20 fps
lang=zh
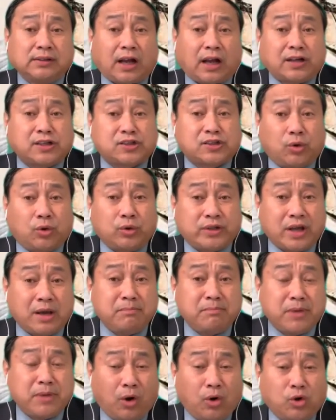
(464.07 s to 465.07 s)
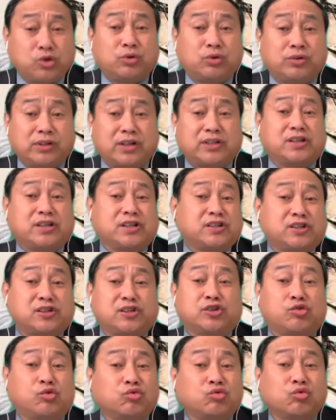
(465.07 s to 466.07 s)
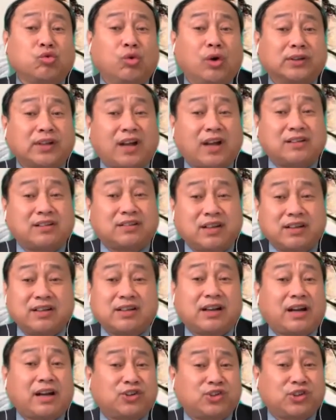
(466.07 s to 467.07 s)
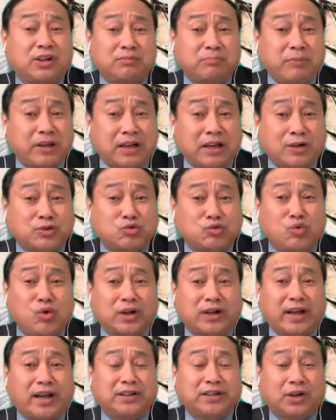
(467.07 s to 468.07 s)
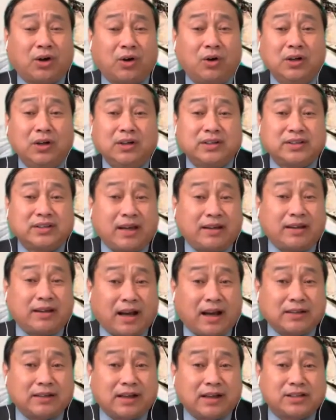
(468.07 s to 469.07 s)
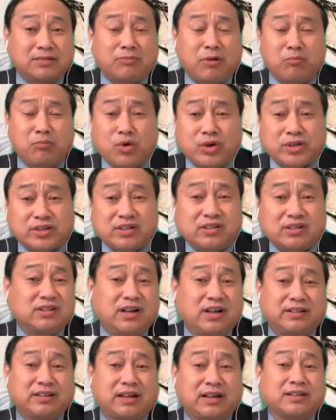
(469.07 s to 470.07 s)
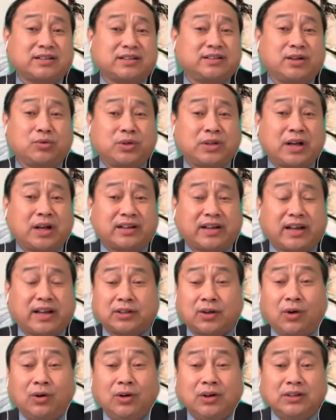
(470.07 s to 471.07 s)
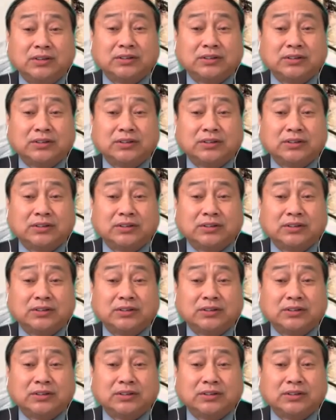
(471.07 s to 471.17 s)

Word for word: 他首先瞄准的其实是中国，但是他一开始没拿中国开刀，先拿的还是什么墨西哥啊，拿这些国家开刀。